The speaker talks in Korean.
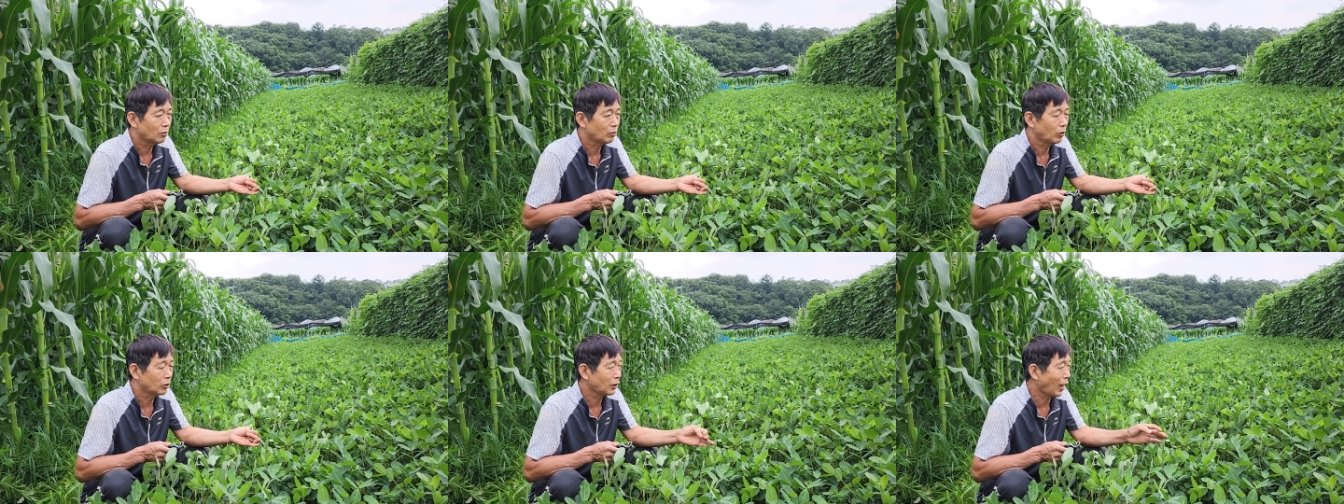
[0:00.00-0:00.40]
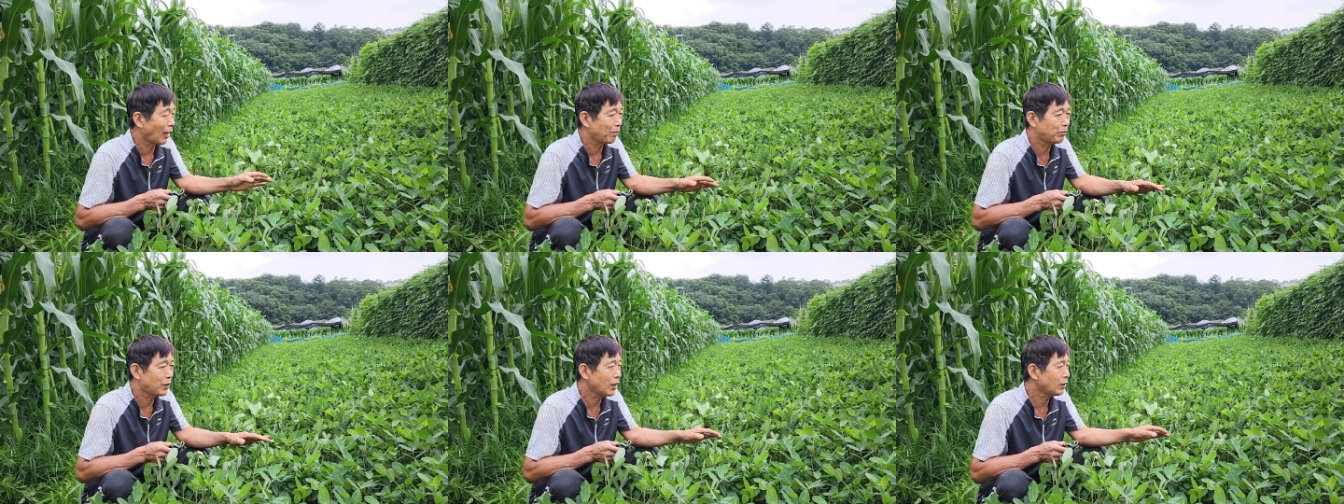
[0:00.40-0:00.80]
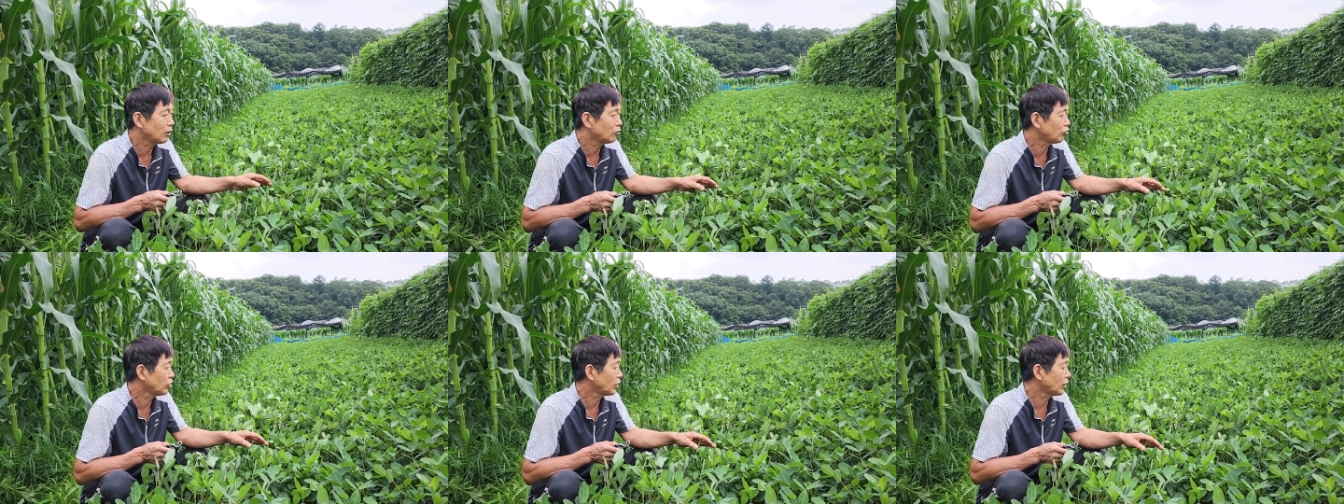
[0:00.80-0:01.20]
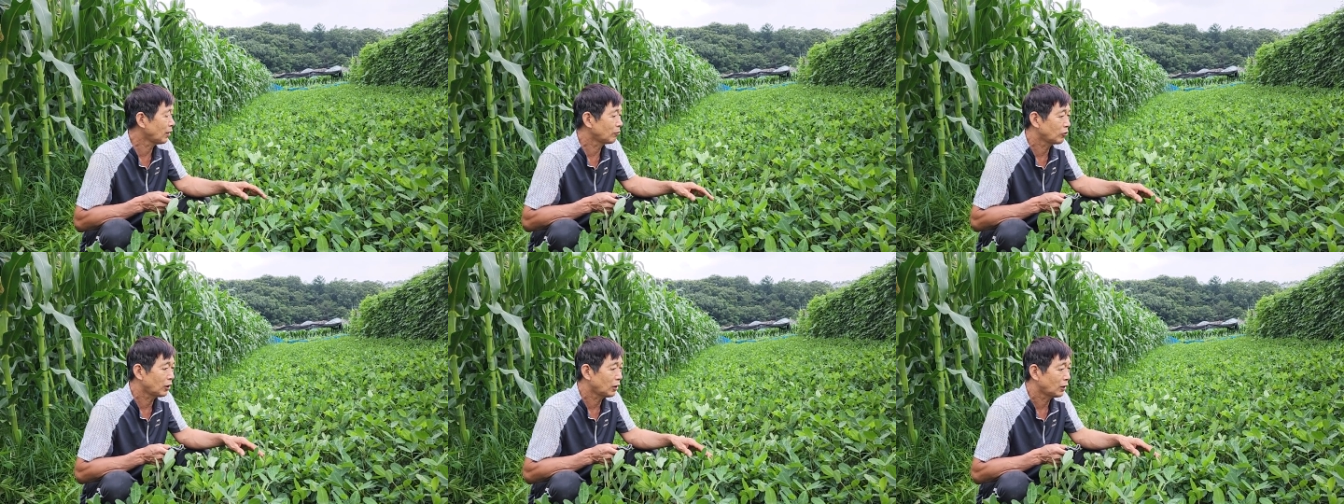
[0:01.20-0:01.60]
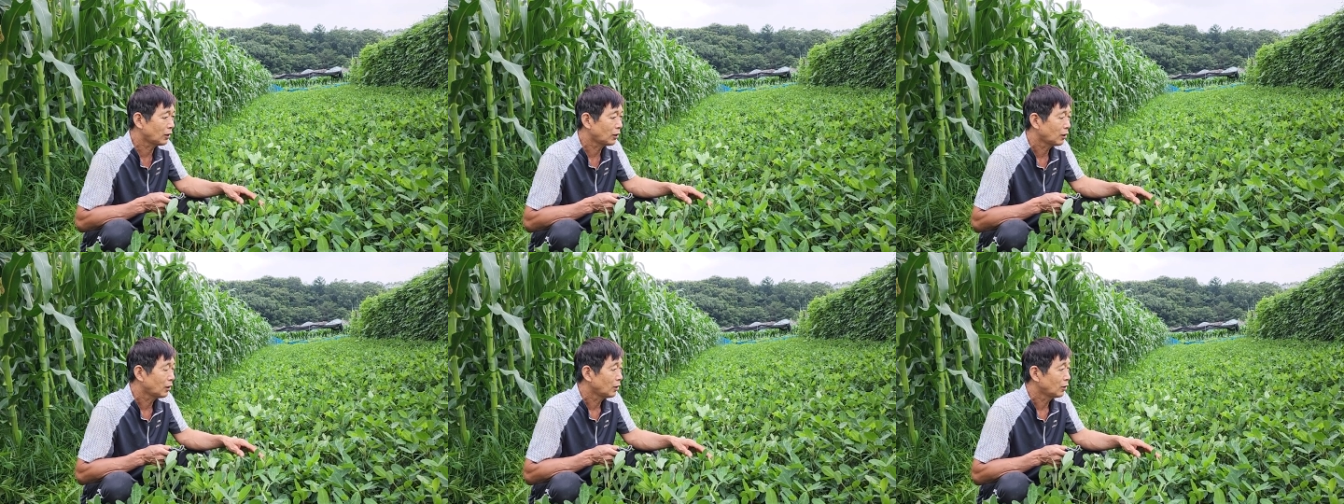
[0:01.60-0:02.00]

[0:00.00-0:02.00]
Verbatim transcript: 뭐 다 피해를 주기 때문에